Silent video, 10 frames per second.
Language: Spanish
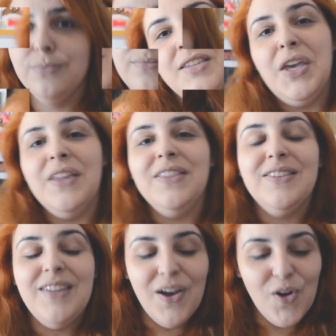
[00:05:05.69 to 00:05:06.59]

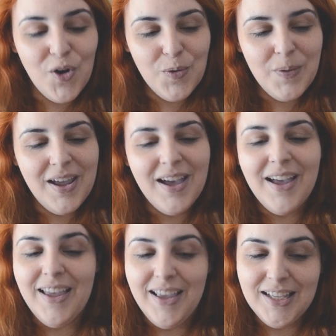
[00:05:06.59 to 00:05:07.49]
Siguiente obra
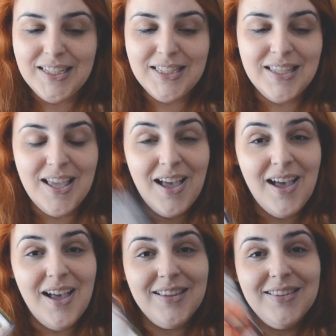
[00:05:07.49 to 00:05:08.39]
es
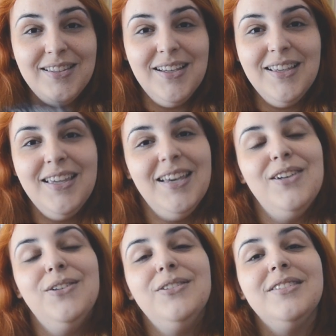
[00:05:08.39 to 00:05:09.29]
Ataque a
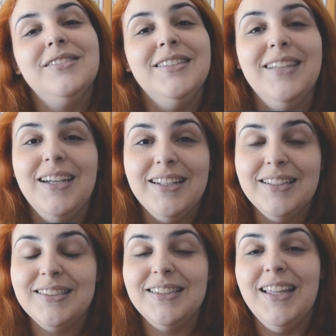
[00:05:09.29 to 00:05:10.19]
los
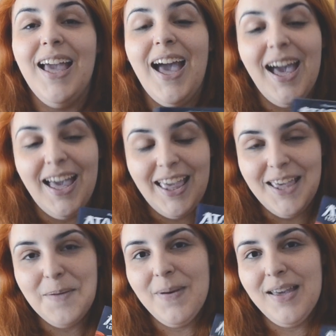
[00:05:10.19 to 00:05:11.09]
Titanes de
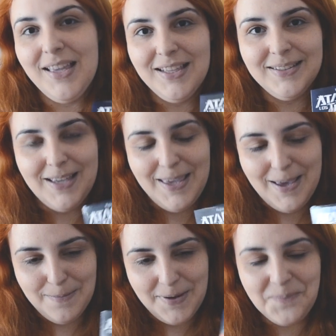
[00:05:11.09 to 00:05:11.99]
Ahime
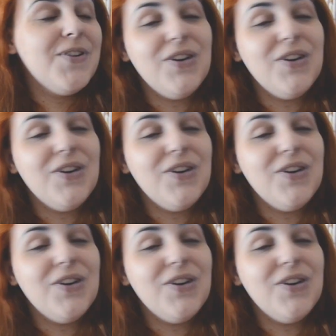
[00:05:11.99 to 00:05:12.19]
Isayama.